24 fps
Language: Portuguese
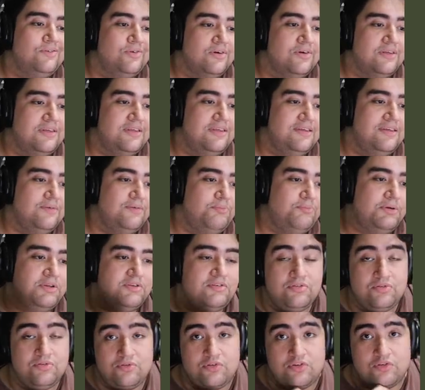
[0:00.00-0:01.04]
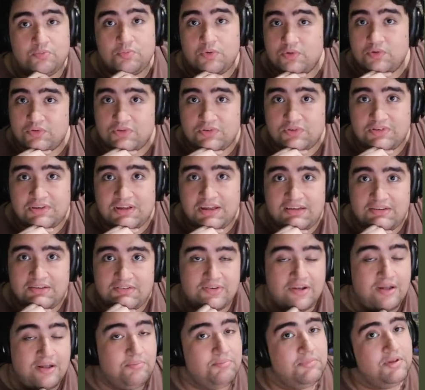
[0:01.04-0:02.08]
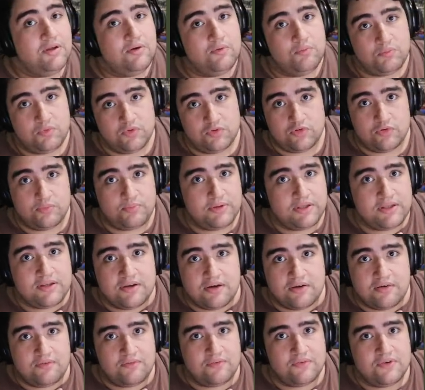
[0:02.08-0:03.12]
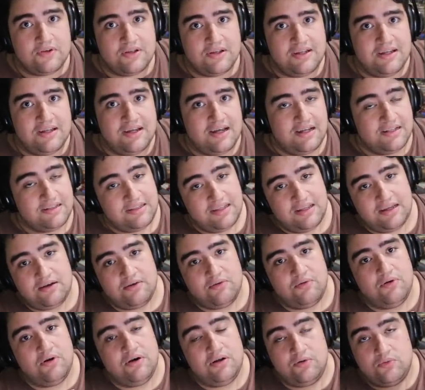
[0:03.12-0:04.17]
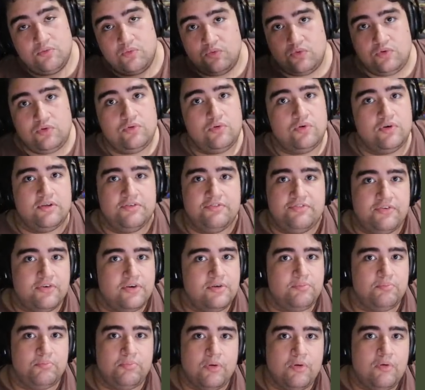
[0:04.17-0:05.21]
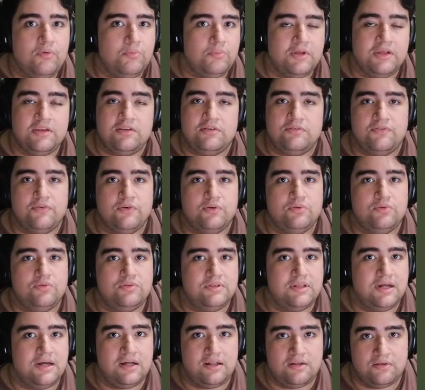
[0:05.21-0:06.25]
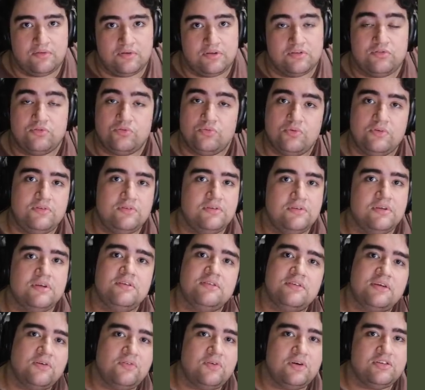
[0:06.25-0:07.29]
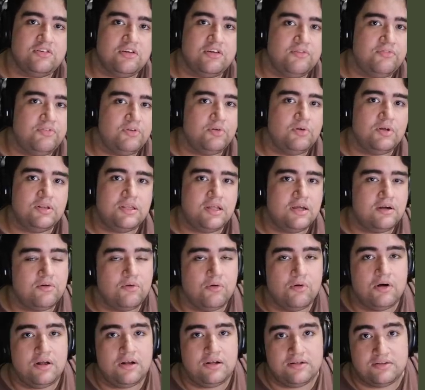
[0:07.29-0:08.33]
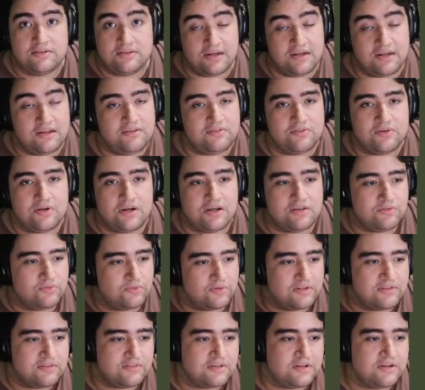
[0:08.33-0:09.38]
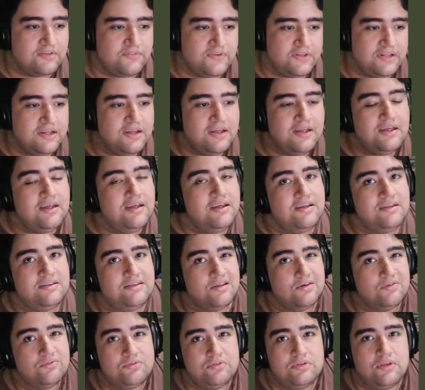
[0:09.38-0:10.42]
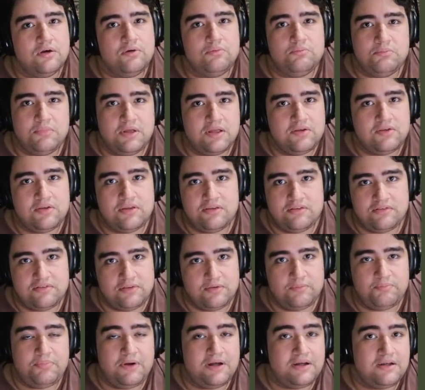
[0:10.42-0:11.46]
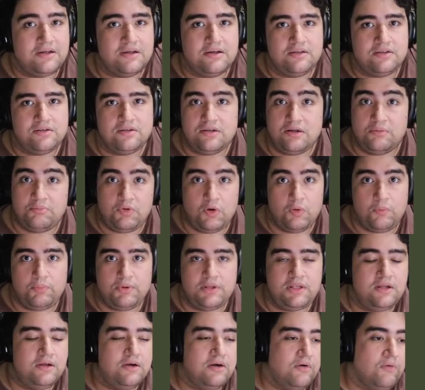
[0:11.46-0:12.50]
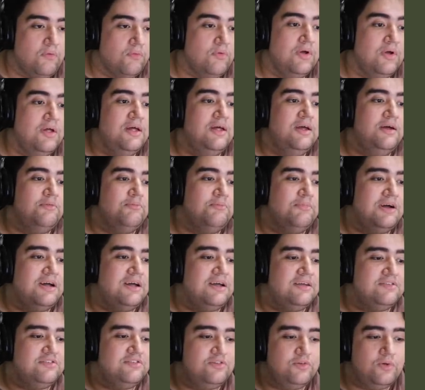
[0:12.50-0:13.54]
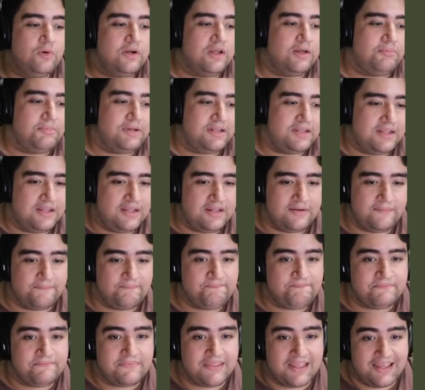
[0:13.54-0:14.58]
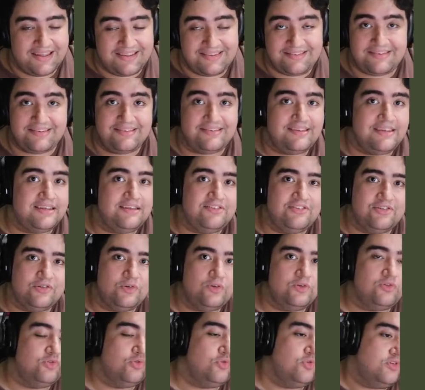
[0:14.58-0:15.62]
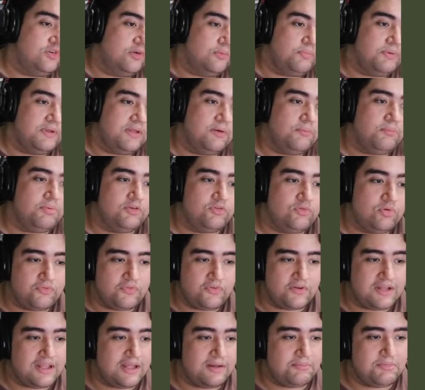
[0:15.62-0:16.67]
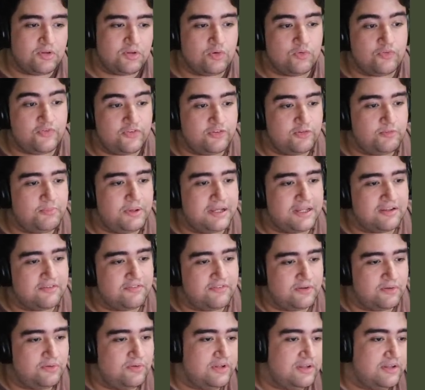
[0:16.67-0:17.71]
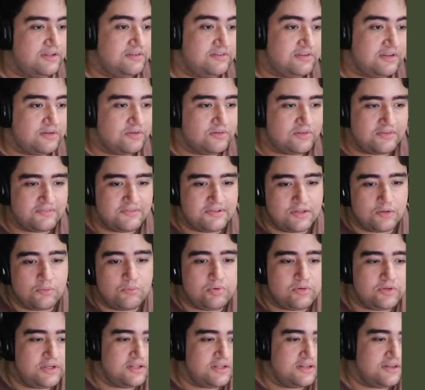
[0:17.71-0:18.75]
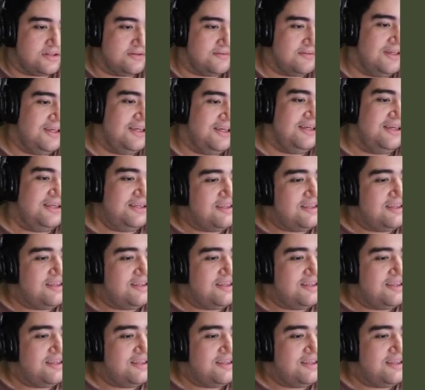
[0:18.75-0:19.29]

Só que o Prestígio 2.0, na minha humilde opinião, até agora, o único que foi bom mesmo foi o do Talon. As duas skins que a Riot revelou até agora, três no caso com a Serafine, não estão meio que se pagando, na minha opinião. Mas, de qualquer maneira, essa skin gerou discussão porque o pessoal foi lá e mandou feedback, falou que a skin não estava tão bonita.